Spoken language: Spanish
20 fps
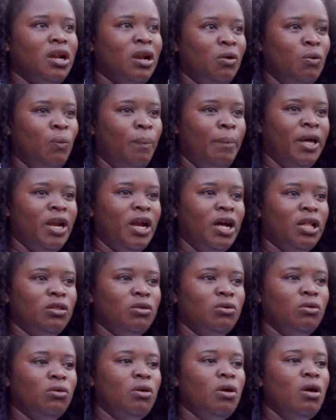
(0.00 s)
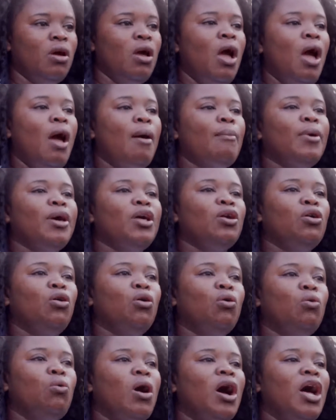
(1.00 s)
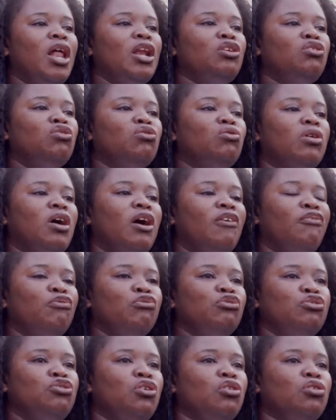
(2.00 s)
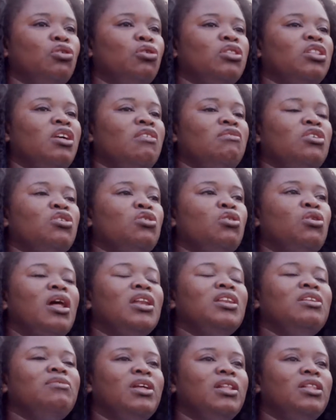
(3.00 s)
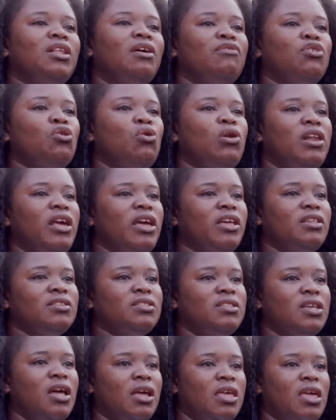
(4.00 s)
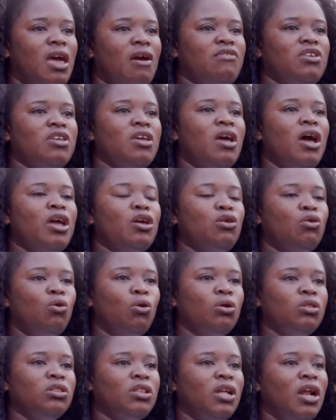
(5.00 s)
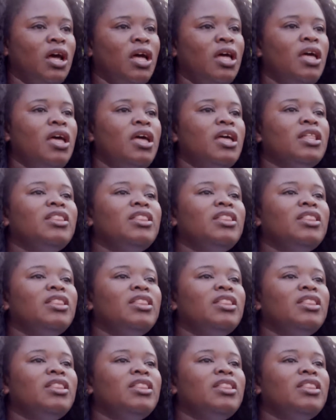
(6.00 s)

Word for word: recuperando, pero lo cual nunca funcionó debido al nivel de violencia que había en contra